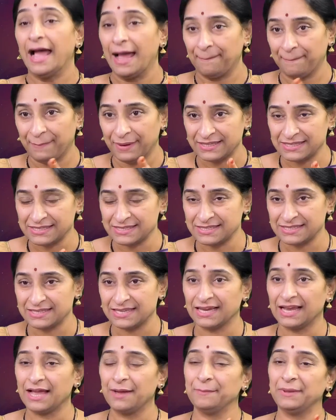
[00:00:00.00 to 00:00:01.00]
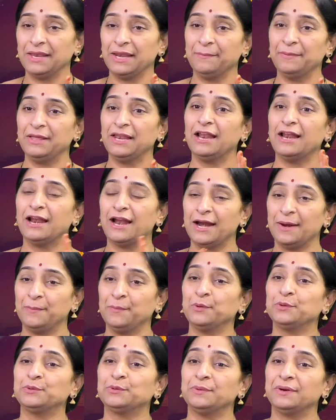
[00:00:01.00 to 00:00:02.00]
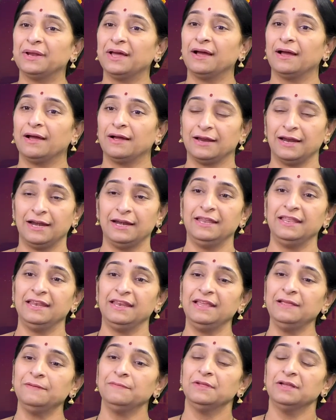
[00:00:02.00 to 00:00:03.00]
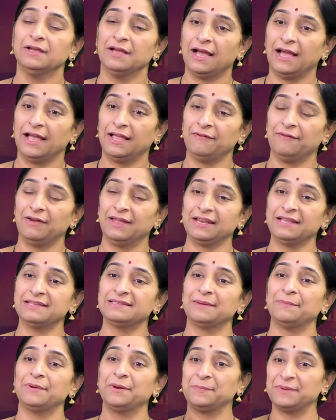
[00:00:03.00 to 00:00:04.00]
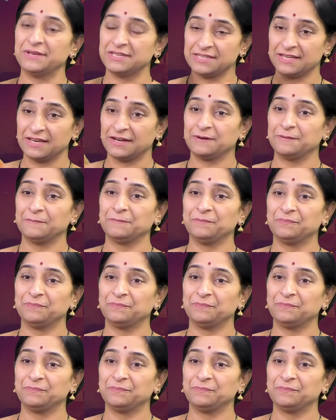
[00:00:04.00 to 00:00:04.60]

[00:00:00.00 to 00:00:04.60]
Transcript: ఆ పచ్చగా మిలమిలలాడిపోతున్న గడ్డిని అయ్యవారికి సమర్పించారు